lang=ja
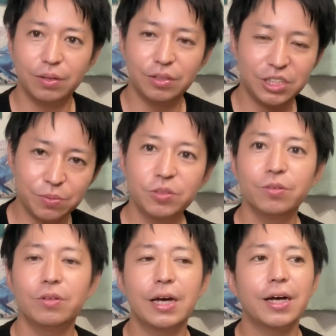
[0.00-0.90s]
自
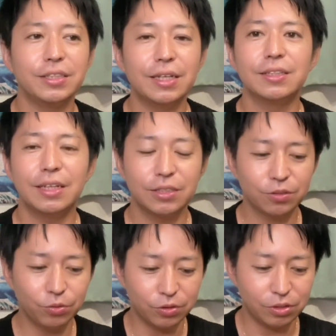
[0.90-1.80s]
分の中にですね
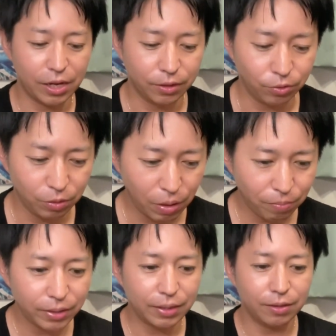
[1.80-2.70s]
すごくあの今
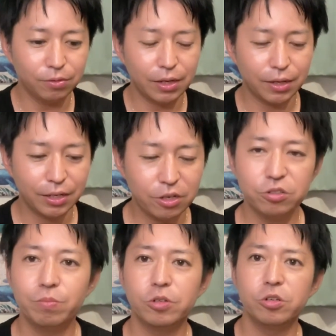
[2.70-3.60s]
までの中で
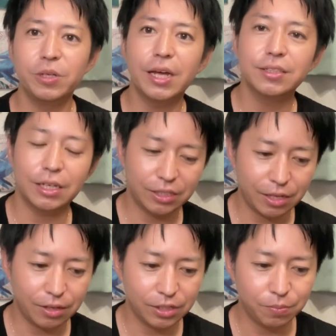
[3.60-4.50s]
生み出してき
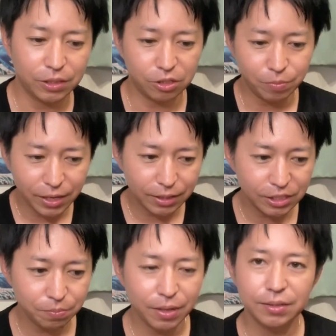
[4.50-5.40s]
てしまった生まれて
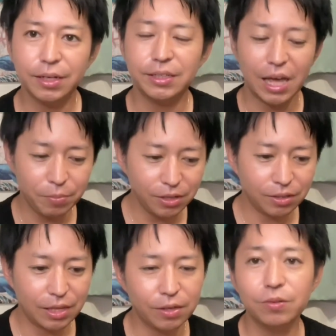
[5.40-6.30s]
しまった闇っ
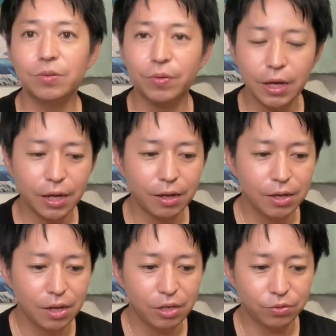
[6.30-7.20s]
ていうのが
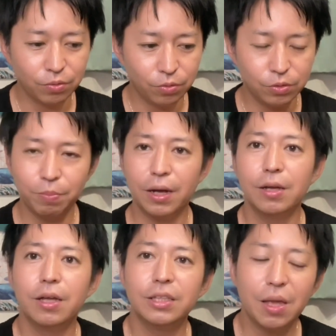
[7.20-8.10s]
その
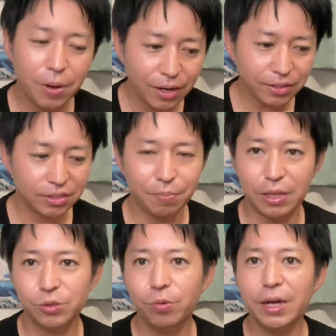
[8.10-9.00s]
まあ手放すた
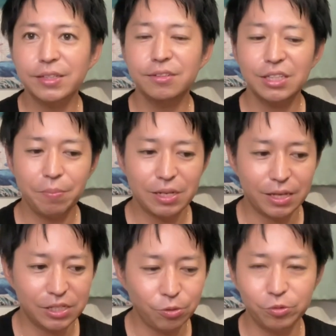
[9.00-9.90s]
め浄化するため
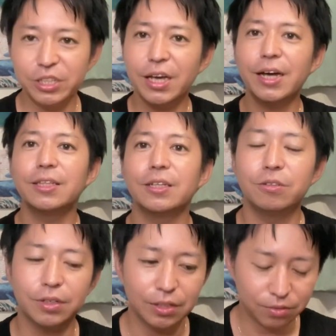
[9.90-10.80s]
に一度浮き上がっ
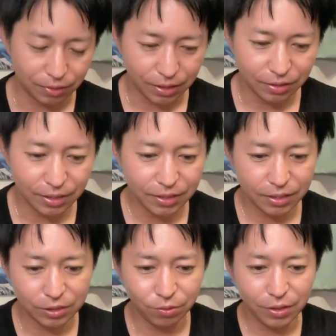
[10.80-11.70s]
るわけですよねだ
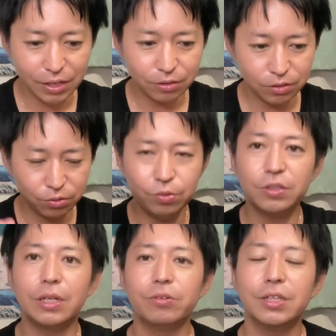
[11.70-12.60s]
からそれがすご
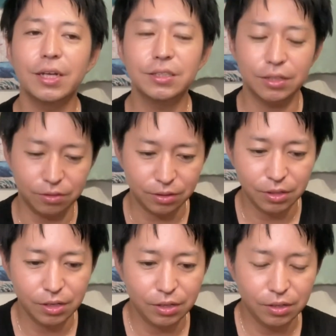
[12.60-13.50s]
くね浮き出してく
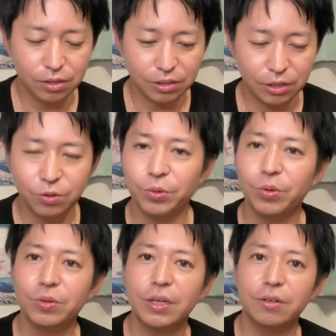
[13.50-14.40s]
るっていうこ
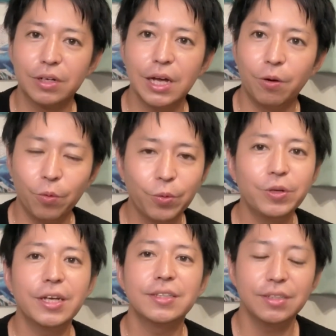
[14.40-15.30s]
とっていうのが起こ
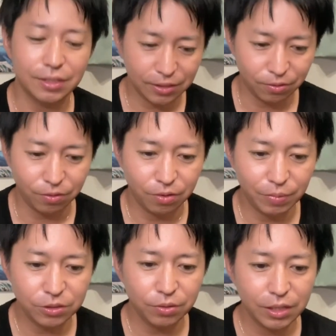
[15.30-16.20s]
りやすいんですよ。
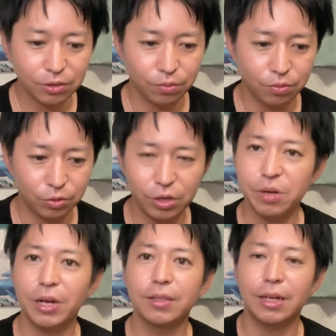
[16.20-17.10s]
まあそれがその
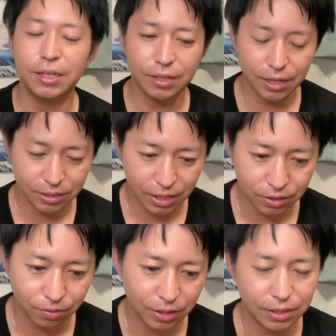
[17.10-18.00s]
トラウマだったり
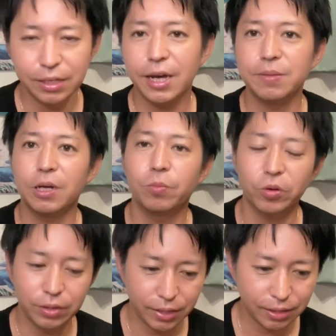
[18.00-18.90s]
インナーチャイルドだったりカルマの
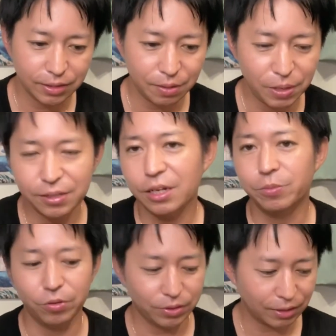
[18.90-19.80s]
問題だったり
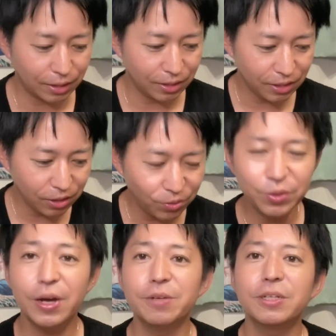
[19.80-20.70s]
メンタルブロックだったりいろ
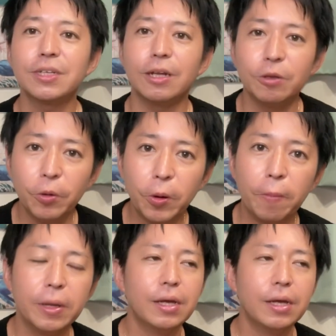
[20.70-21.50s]
いろありますけれど、